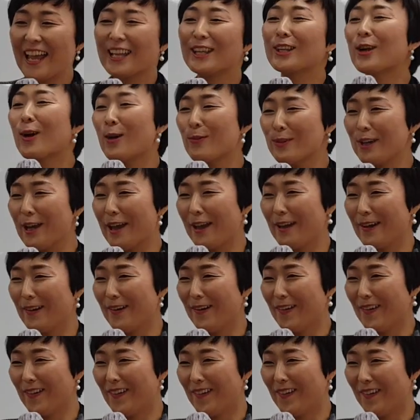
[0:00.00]

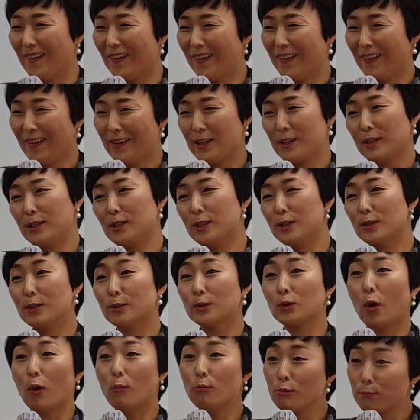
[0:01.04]
애터미예요 이거
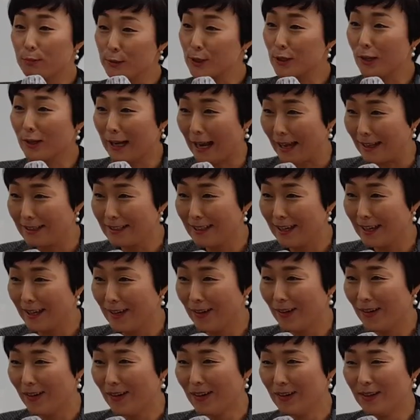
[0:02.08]
너무 비전
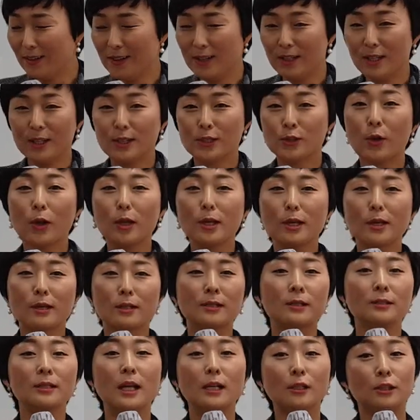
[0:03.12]
아니에요? 저희
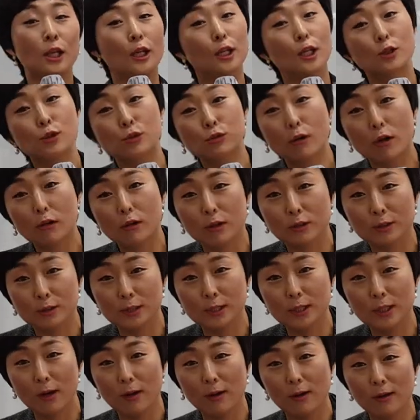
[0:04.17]
그날 되게
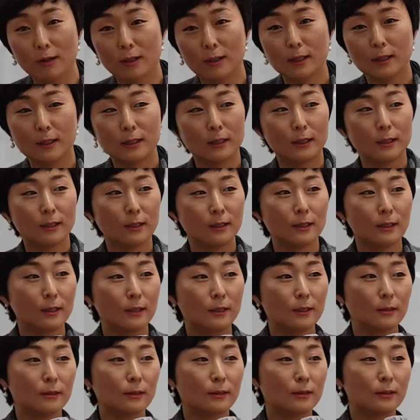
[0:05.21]
추웠거든요
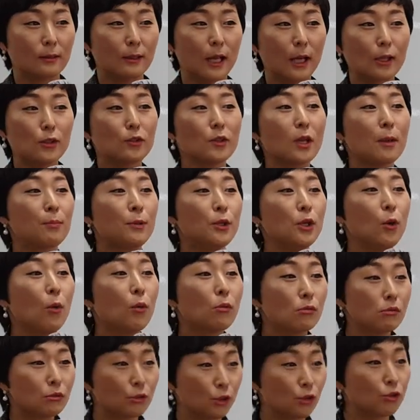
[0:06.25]
나중에 비
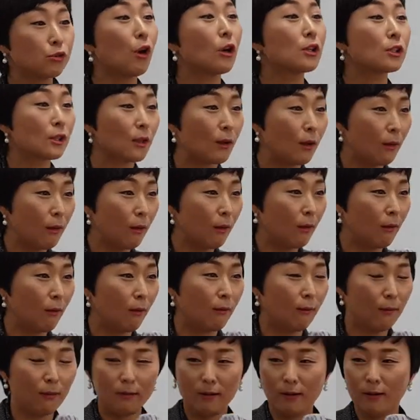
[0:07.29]
오고
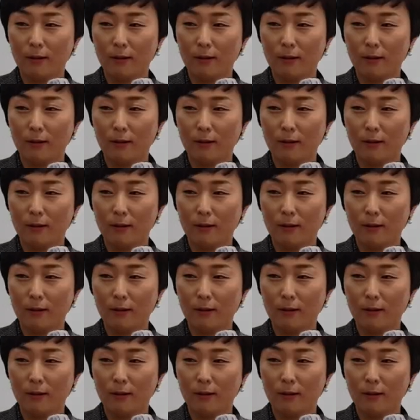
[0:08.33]
추웠어요